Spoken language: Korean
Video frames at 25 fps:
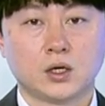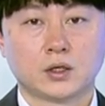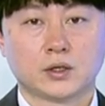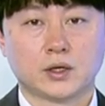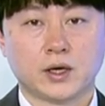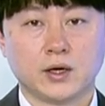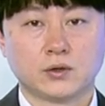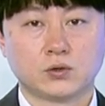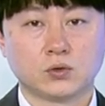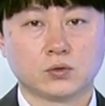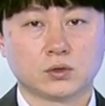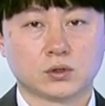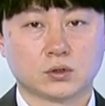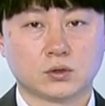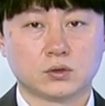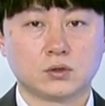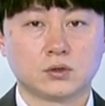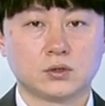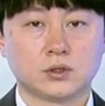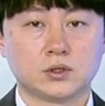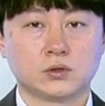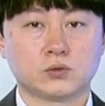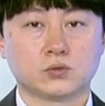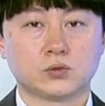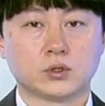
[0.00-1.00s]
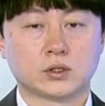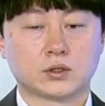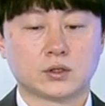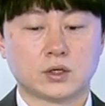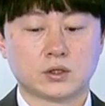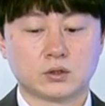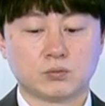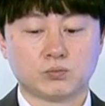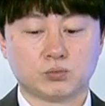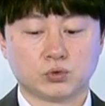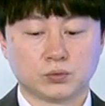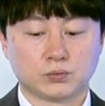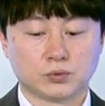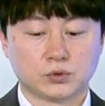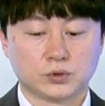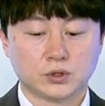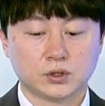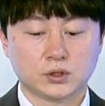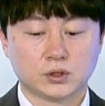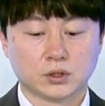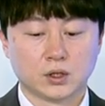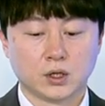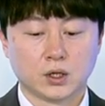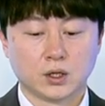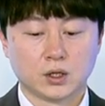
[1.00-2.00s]
계속 늘어내고 있다는
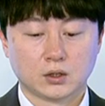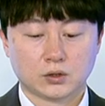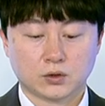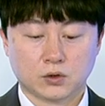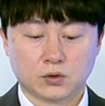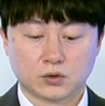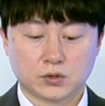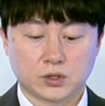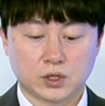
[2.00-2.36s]
부분은 어,